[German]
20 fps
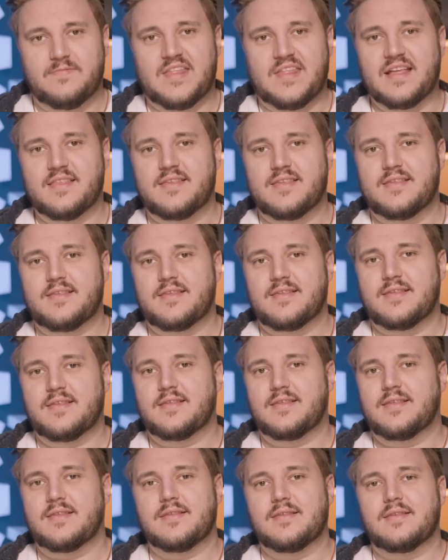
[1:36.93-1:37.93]

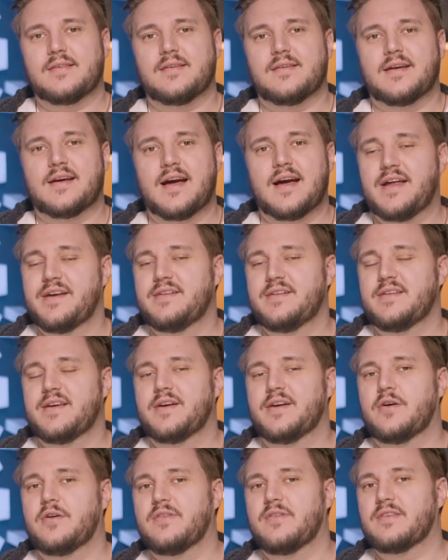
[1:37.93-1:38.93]
das kann ja
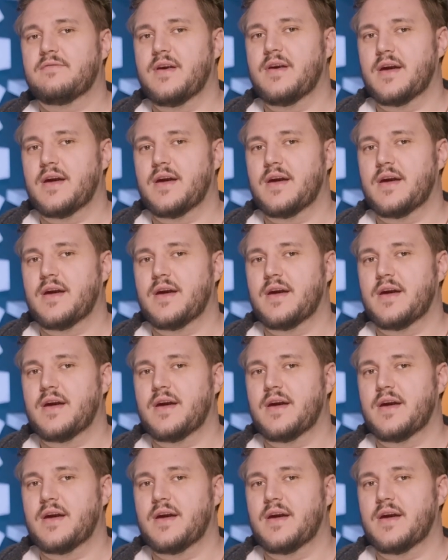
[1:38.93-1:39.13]
noch was